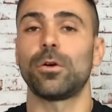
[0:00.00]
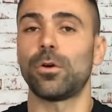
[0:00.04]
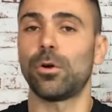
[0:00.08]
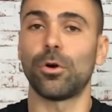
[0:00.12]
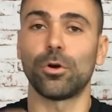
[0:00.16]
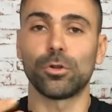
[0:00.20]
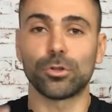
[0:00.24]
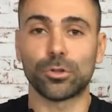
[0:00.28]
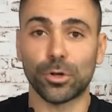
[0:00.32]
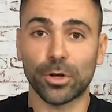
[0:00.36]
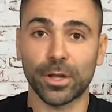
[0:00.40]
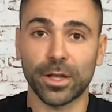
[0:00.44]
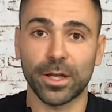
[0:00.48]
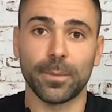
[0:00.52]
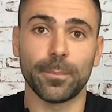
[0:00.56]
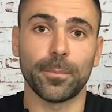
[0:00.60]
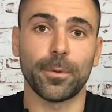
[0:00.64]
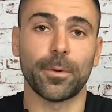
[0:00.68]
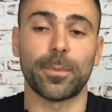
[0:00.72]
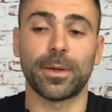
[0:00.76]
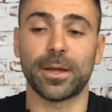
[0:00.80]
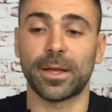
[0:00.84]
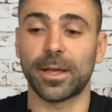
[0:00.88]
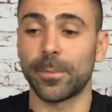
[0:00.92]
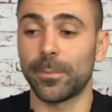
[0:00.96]
Otro
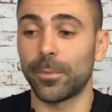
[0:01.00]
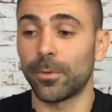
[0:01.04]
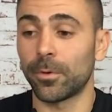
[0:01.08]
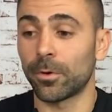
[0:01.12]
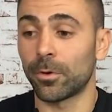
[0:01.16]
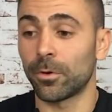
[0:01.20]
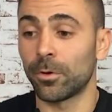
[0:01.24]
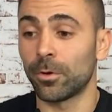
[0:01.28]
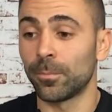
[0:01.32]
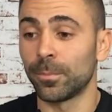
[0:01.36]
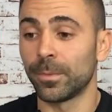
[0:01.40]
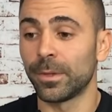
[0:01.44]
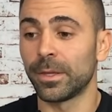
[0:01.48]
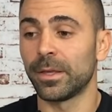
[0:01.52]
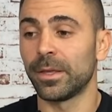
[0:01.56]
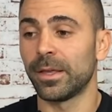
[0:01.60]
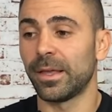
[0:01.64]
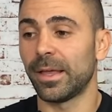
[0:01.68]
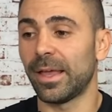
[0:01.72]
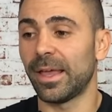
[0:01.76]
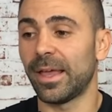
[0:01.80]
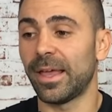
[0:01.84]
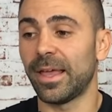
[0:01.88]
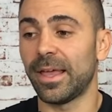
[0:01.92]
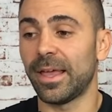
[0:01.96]
ejemplo más que pongo,
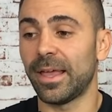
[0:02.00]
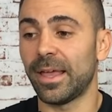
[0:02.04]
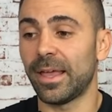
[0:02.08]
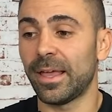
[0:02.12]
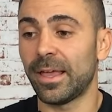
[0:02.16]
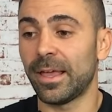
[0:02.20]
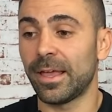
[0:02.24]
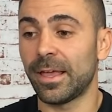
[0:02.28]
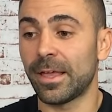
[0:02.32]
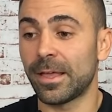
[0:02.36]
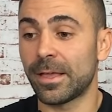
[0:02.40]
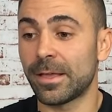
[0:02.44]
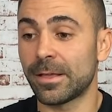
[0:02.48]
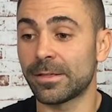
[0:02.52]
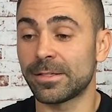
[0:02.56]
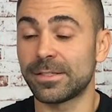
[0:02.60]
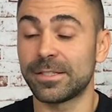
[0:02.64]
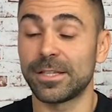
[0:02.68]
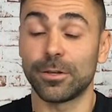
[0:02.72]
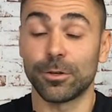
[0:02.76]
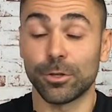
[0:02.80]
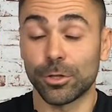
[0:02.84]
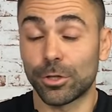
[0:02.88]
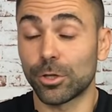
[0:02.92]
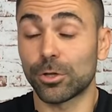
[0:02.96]
eh,
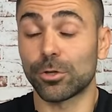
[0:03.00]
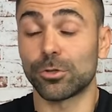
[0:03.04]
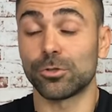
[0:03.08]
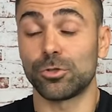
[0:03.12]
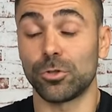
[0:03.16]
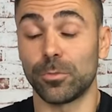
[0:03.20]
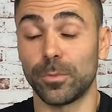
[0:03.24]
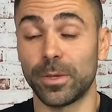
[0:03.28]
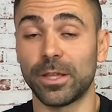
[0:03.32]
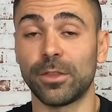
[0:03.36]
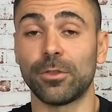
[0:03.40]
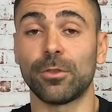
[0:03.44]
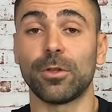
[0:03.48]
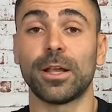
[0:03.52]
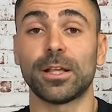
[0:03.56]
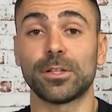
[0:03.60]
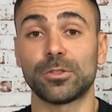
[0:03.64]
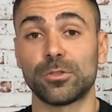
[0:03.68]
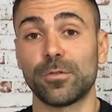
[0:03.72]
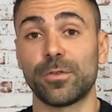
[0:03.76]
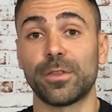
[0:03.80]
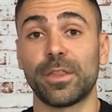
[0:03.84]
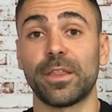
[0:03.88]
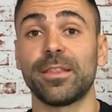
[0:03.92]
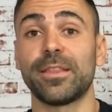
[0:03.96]
si no estoy consumiendo la
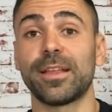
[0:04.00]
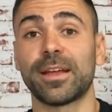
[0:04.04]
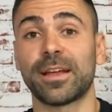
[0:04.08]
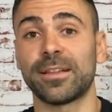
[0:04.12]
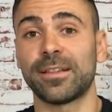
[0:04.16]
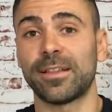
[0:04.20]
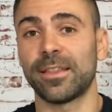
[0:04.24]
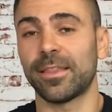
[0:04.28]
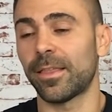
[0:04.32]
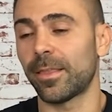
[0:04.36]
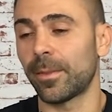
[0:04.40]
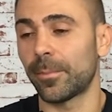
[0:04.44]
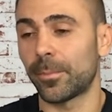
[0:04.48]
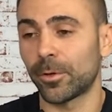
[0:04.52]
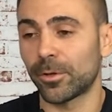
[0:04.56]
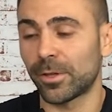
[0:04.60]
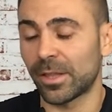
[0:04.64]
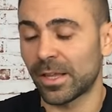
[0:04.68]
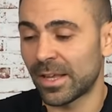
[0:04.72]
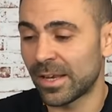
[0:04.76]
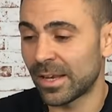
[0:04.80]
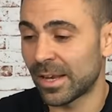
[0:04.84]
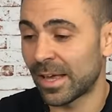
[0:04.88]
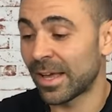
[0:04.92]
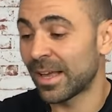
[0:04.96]
suficiente cantidad de
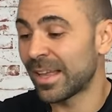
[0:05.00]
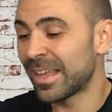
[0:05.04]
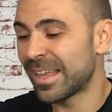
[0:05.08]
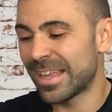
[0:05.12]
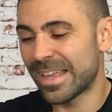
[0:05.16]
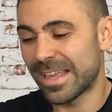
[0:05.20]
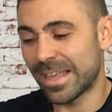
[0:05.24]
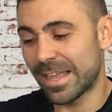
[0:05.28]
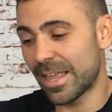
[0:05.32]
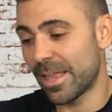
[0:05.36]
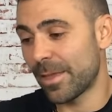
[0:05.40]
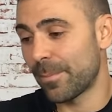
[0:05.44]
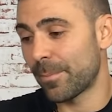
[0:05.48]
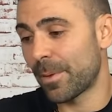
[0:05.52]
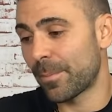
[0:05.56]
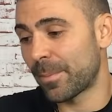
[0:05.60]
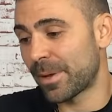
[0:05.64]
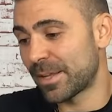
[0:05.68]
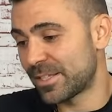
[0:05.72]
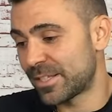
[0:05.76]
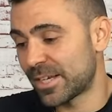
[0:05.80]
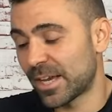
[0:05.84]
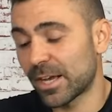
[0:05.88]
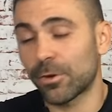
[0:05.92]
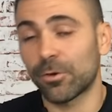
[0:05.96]
proteína y me
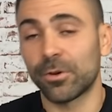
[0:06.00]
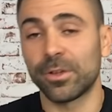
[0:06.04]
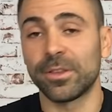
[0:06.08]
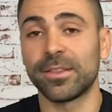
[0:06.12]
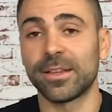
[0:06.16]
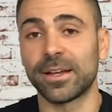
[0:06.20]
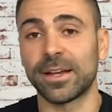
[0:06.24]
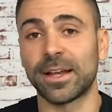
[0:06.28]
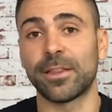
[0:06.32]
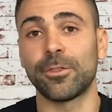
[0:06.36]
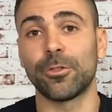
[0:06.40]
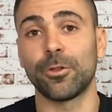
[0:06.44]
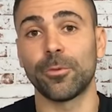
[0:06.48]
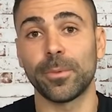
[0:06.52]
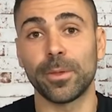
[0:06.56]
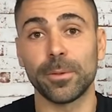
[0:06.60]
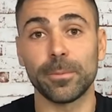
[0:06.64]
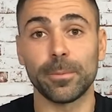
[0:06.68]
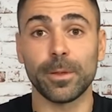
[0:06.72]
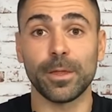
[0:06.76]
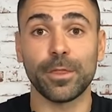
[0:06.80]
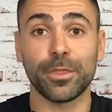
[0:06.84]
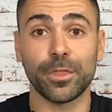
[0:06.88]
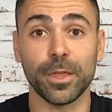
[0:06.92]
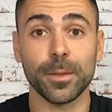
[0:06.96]
machaco entrenando mis
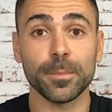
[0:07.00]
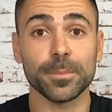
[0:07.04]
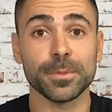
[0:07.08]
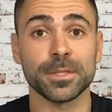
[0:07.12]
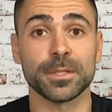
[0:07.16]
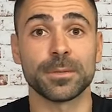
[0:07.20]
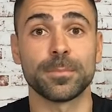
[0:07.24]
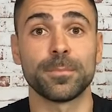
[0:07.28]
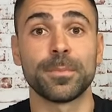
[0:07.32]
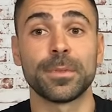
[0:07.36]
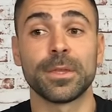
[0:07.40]
bíceps,